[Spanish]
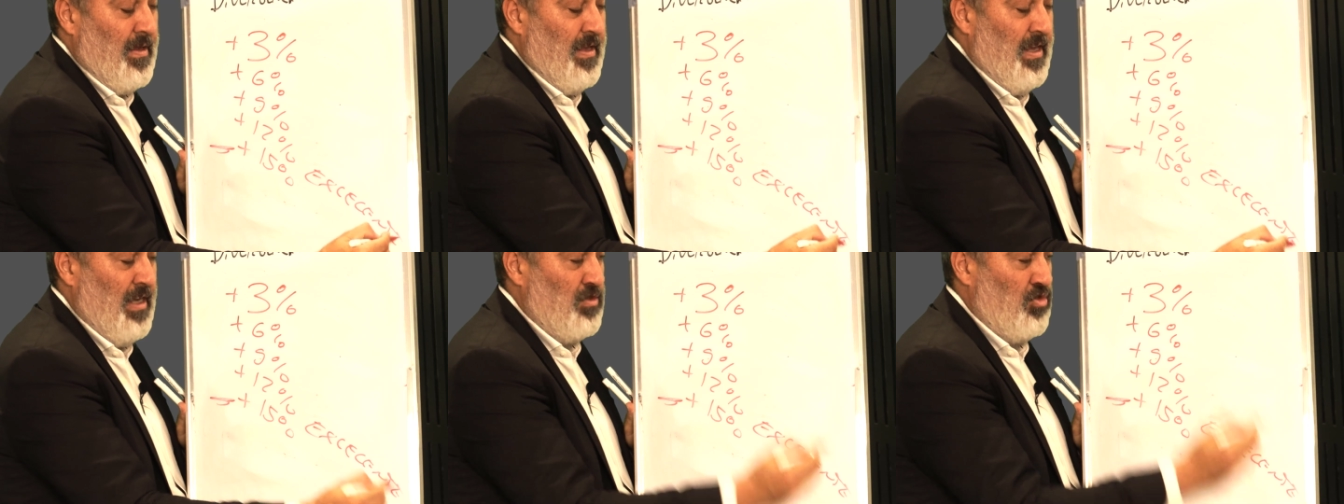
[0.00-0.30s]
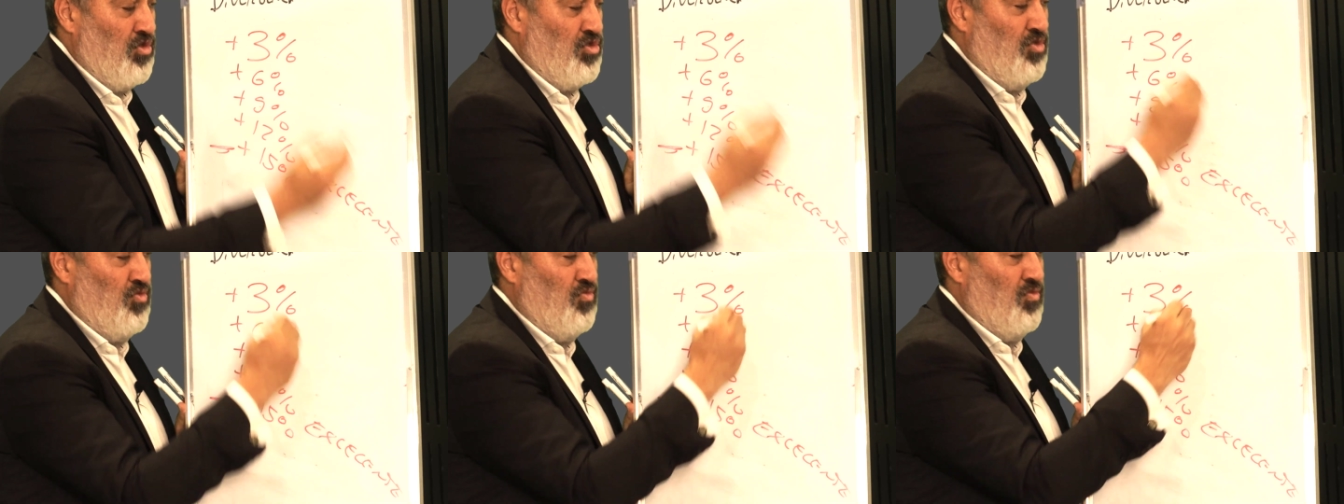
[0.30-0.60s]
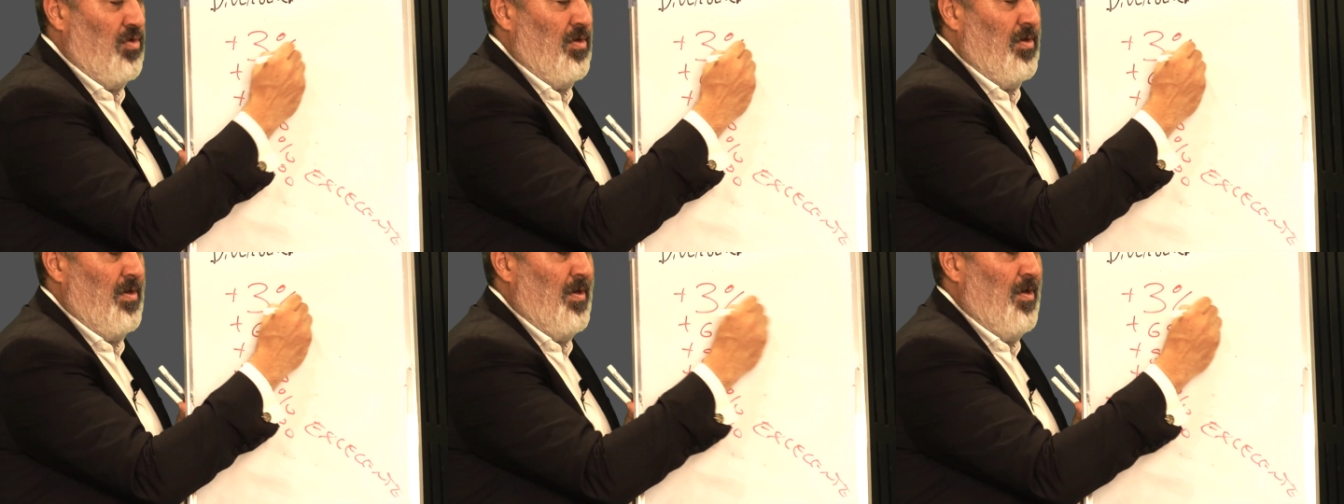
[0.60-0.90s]
y esto es
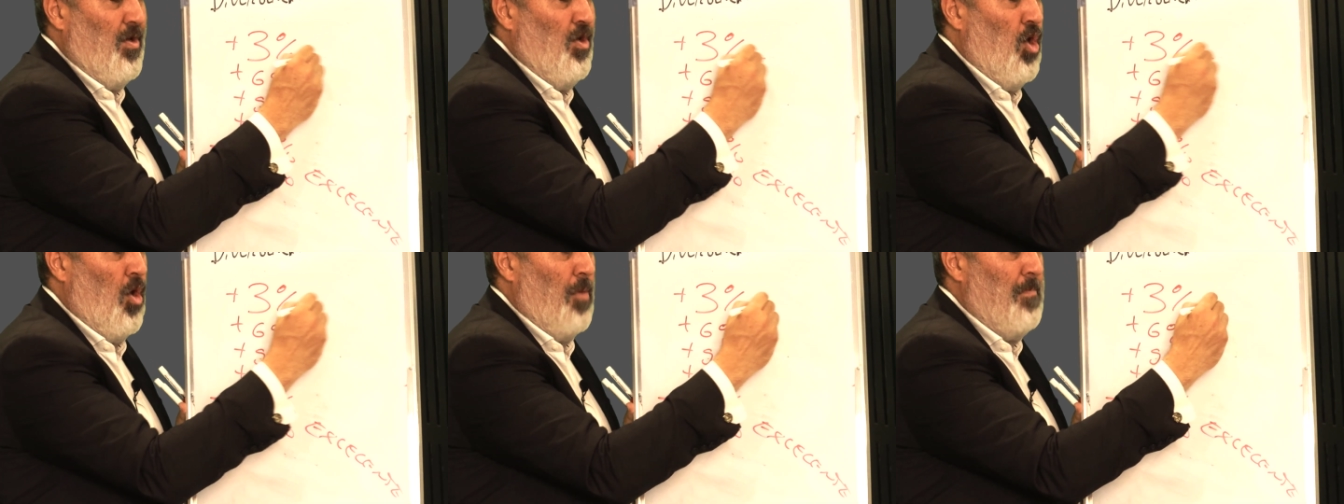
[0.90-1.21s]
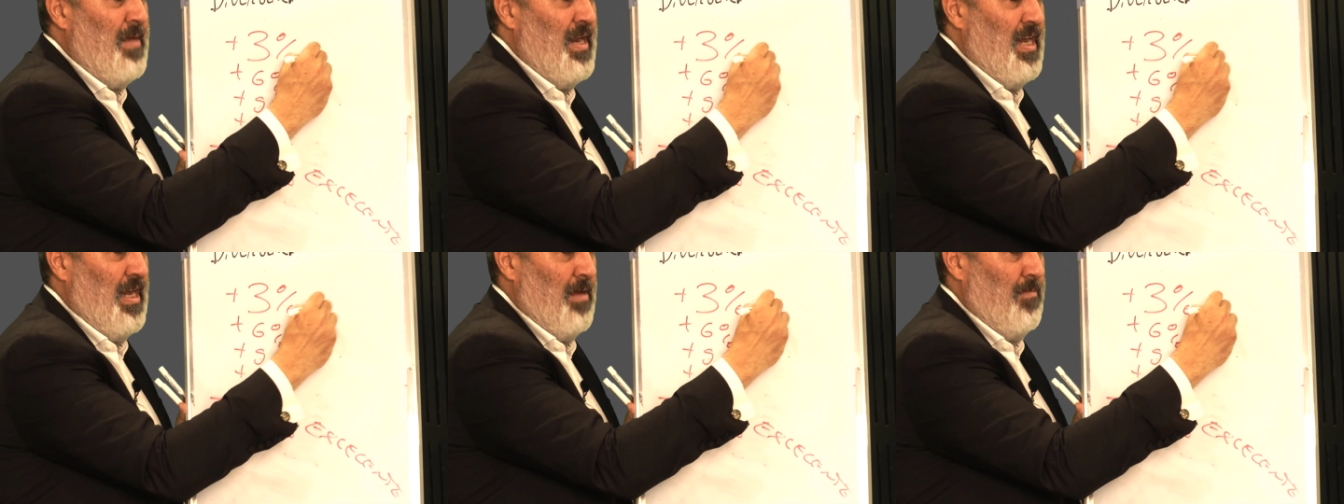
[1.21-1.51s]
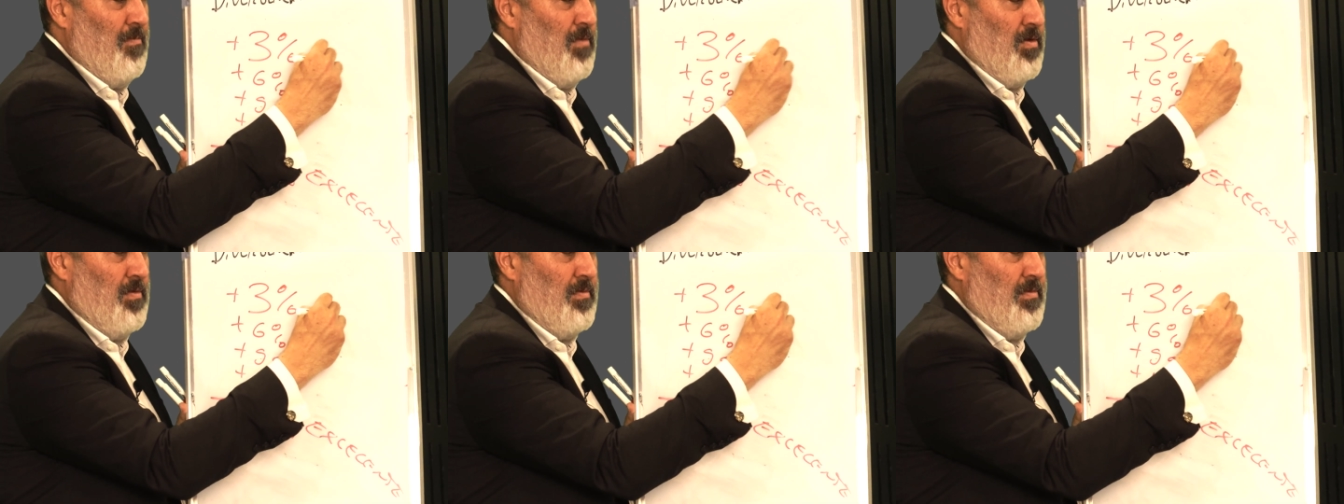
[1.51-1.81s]
lo
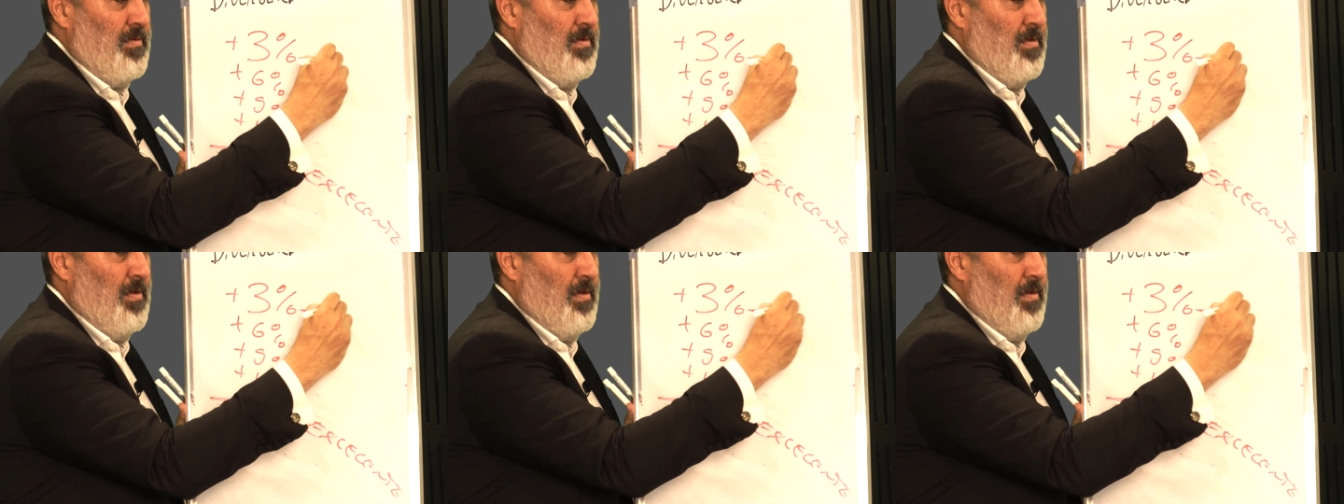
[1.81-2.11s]
mínimo.